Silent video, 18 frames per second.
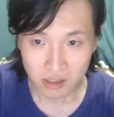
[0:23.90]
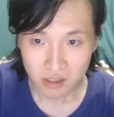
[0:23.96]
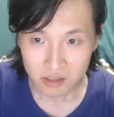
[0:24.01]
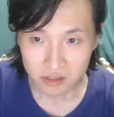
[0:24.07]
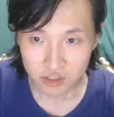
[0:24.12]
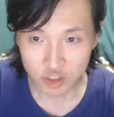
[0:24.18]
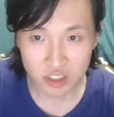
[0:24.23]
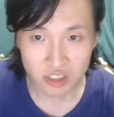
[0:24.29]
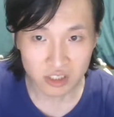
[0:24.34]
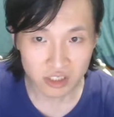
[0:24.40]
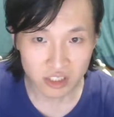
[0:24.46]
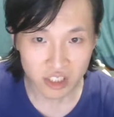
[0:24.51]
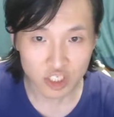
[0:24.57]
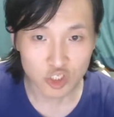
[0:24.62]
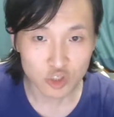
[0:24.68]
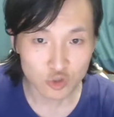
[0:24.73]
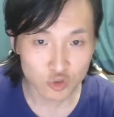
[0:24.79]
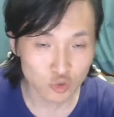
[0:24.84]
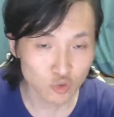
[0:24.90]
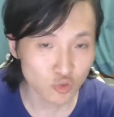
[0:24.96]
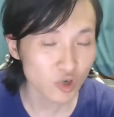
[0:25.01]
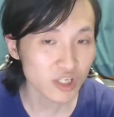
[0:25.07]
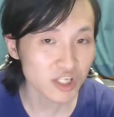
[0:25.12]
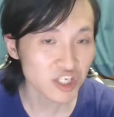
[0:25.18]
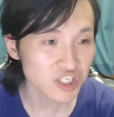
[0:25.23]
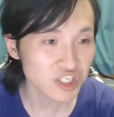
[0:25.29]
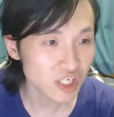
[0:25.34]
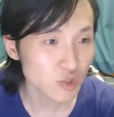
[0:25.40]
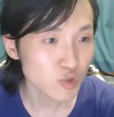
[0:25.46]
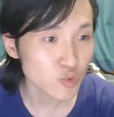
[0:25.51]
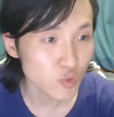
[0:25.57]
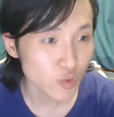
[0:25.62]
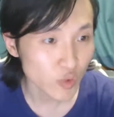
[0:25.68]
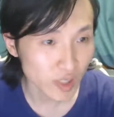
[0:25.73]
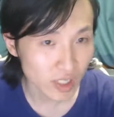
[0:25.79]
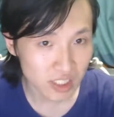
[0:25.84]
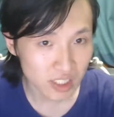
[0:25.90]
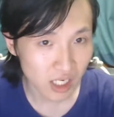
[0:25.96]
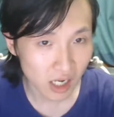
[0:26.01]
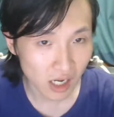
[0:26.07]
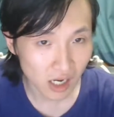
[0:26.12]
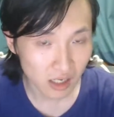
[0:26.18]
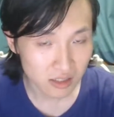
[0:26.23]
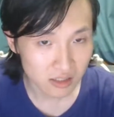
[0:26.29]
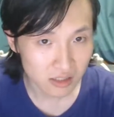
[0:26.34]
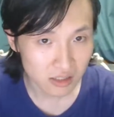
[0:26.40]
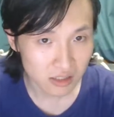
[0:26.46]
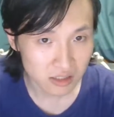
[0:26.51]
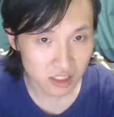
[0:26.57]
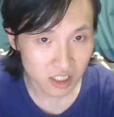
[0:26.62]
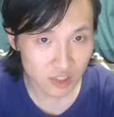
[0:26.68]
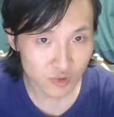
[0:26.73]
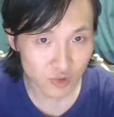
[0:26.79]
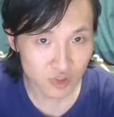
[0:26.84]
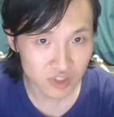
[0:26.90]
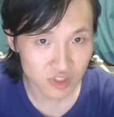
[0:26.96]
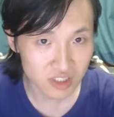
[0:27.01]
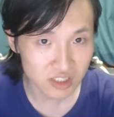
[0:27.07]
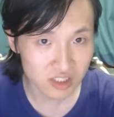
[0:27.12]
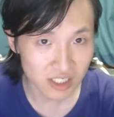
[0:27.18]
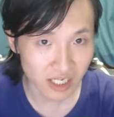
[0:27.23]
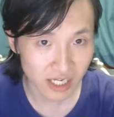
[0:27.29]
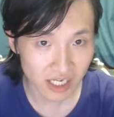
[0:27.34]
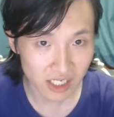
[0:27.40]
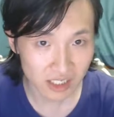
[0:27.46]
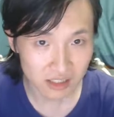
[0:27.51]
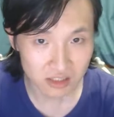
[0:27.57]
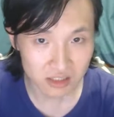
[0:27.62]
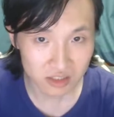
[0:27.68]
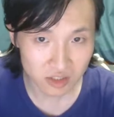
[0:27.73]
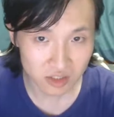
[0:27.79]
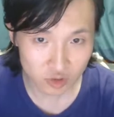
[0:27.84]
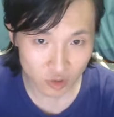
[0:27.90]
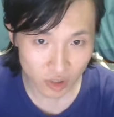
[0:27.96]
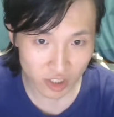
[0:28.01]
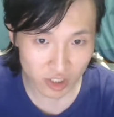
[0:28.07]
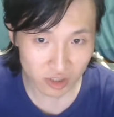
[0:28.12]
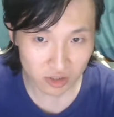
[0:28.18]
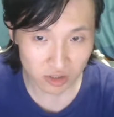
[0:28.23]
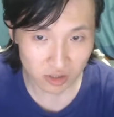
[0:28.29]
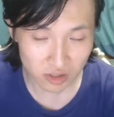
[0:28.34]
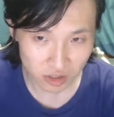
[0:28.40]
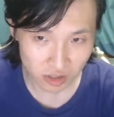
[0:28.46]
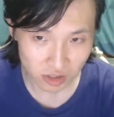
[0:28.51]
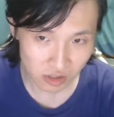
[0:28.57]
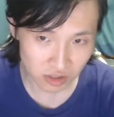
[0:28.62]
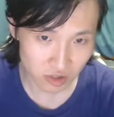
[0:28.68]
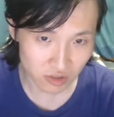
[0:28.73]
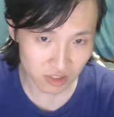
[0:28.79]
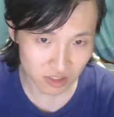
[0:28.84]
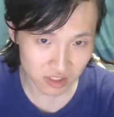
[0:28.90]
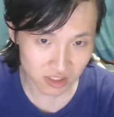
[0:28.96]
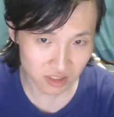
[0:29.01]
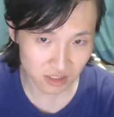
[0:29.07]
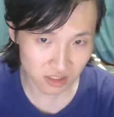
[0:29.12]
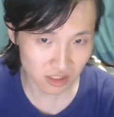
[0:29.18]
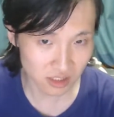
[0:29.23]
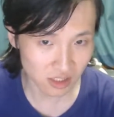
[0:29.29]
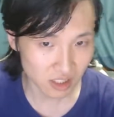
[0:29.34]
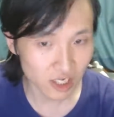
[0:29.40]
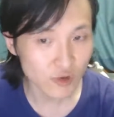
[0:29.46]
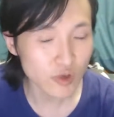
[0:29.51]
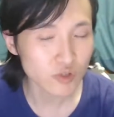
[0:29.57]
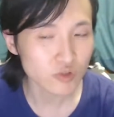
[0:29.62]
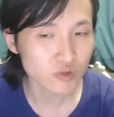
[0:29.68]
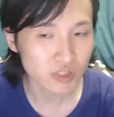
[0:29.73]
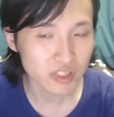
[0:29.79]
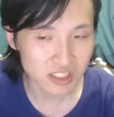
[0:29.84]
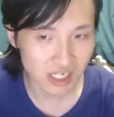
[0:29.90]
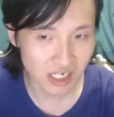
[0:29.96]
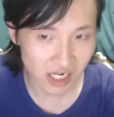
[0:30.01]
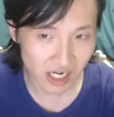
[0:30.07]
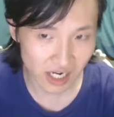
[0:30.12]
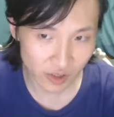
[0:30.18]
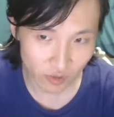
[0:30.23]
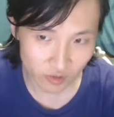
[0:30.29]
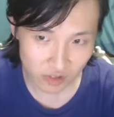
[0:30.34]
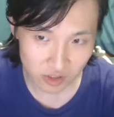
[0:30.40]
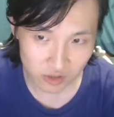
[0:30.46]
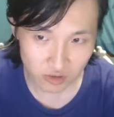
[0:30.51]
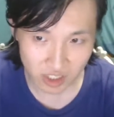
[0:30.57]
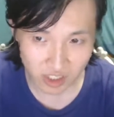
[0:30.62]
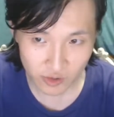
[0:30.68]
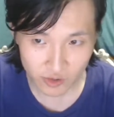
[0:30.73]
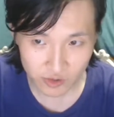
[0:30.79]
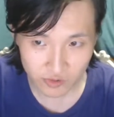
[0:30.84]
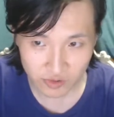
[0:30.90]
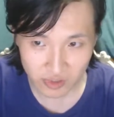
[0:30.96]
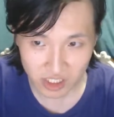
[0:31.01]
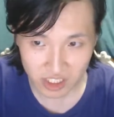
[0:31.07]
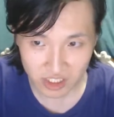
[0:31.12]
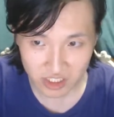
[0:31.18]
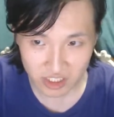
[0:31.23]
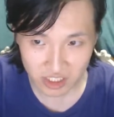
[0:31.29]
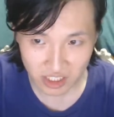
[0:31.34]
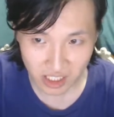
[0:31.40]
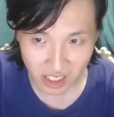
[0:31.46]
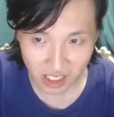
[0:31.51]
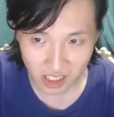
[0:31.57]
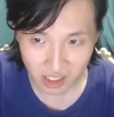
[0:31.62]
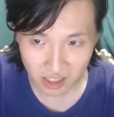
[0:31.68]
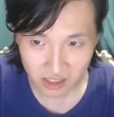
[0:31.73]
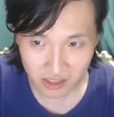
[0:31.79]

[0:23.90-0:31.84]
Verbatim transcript: 就是你，如果你是个学生啊，哲学之贼最就是。科学主义思想纲领，或者说科学主义意识形态啊，